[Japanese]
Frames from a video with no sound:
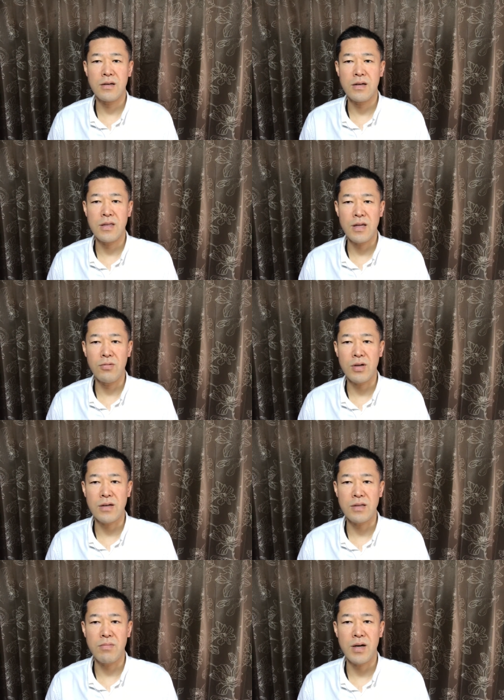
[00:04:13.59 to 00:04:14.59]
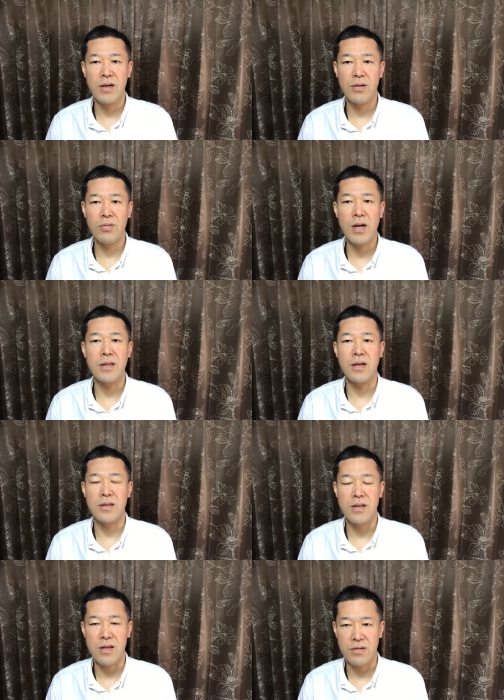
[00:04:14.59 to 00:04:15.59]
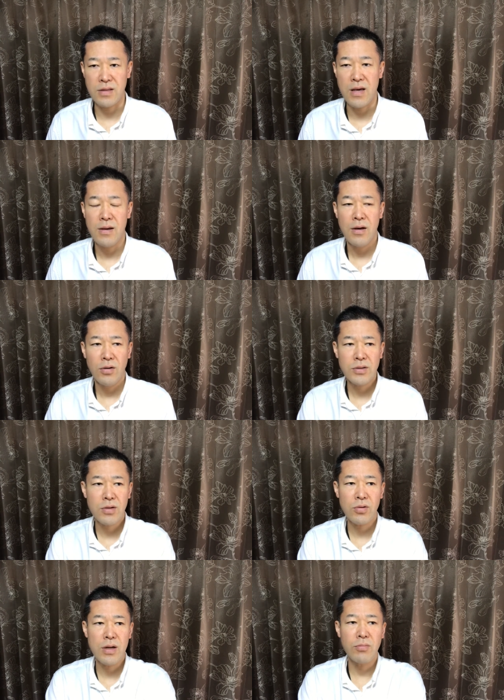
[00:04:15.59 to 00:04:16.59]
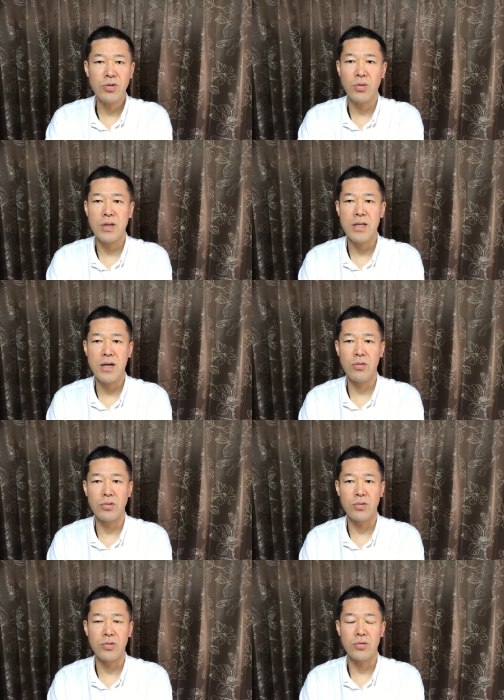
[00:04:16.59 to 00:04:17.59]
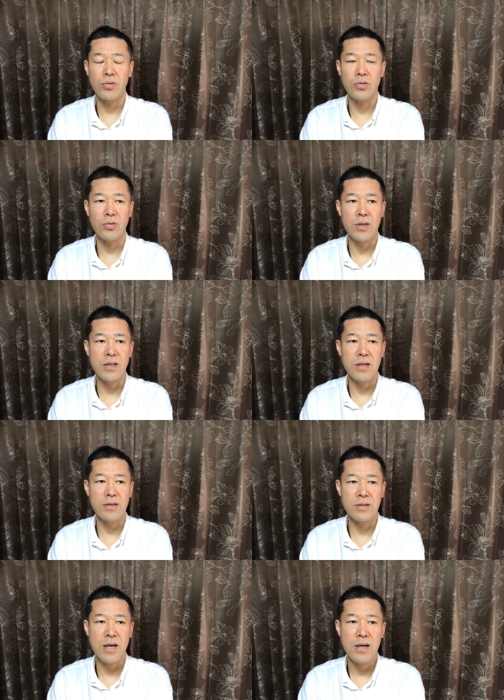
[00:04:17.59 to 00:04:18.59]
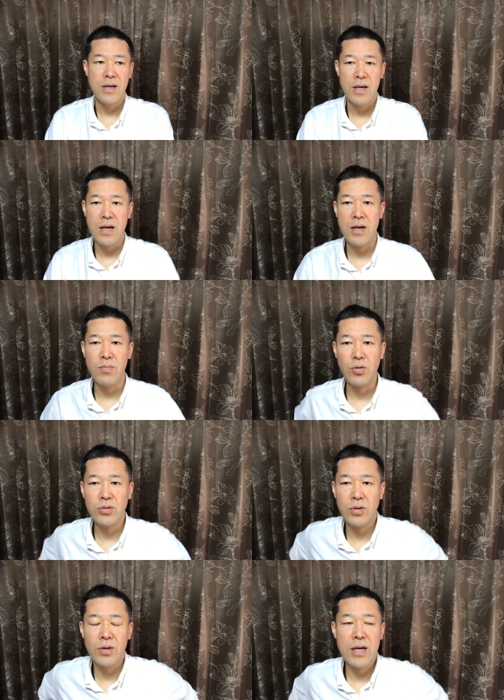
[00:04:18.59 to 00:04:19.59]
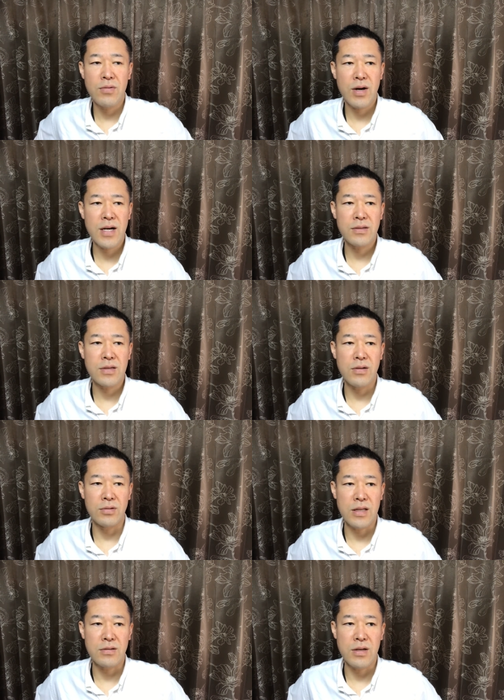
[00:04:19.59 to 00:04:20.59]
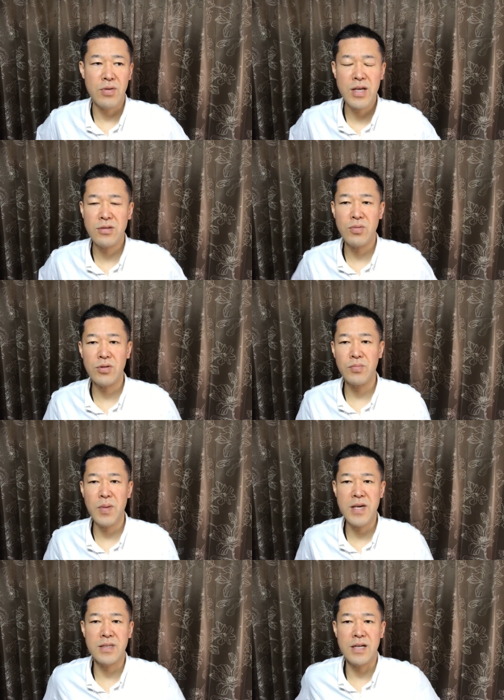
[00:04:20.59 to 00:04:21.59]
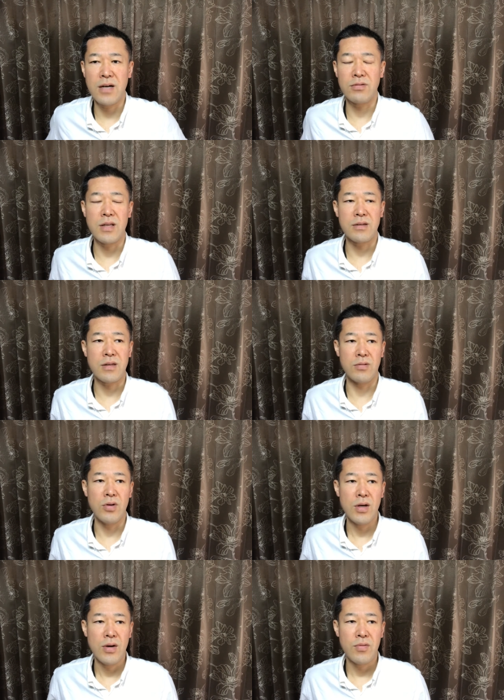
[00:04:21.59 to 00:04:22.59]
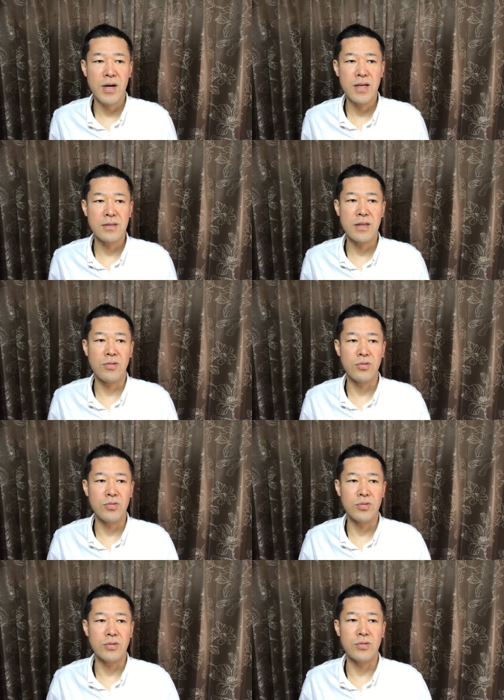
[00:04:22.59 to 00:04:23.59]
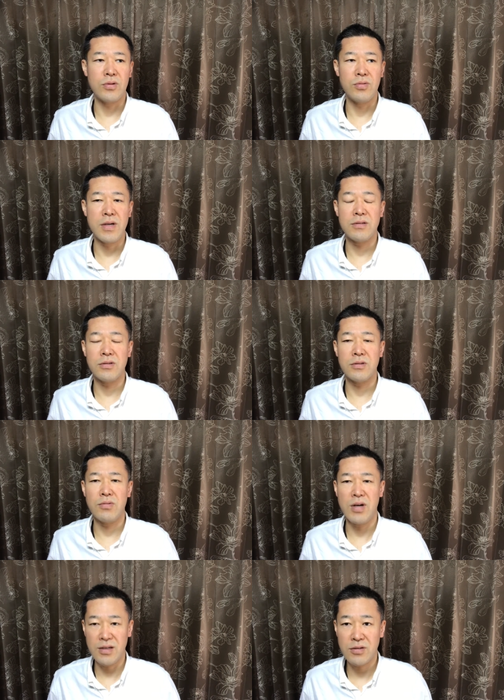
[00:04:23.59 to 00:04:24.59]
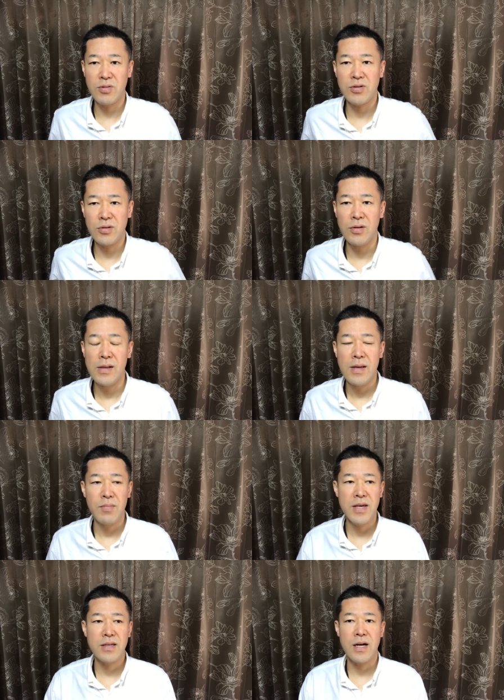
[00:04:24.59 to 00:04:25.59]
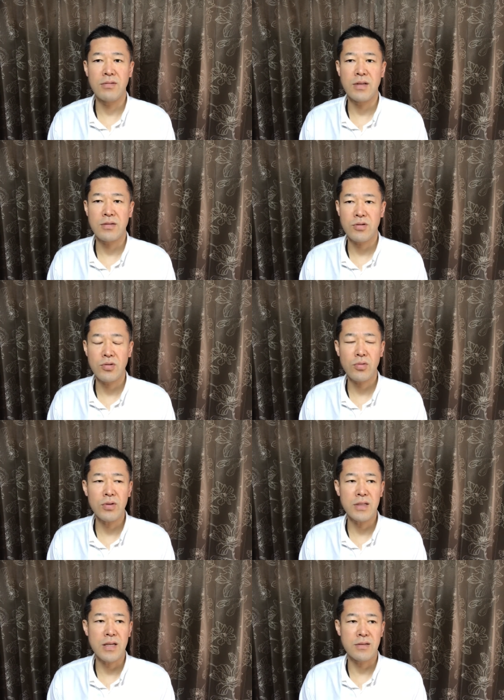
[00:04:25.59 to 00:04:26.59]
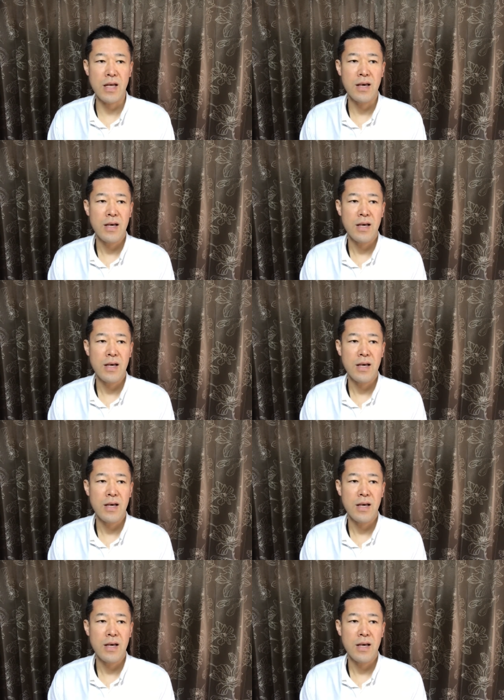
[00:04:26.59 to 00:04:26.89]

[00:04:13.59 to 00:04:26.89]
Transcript: けたお客様がおられたんでですね、そしたらこれはもう取り入れようということでですね、えー、僕の、えー、和願瀬のですねフェイスブックページがあるんですけど、和願瀬というこうフェイスブックのページがあるんですけど、そこにですね、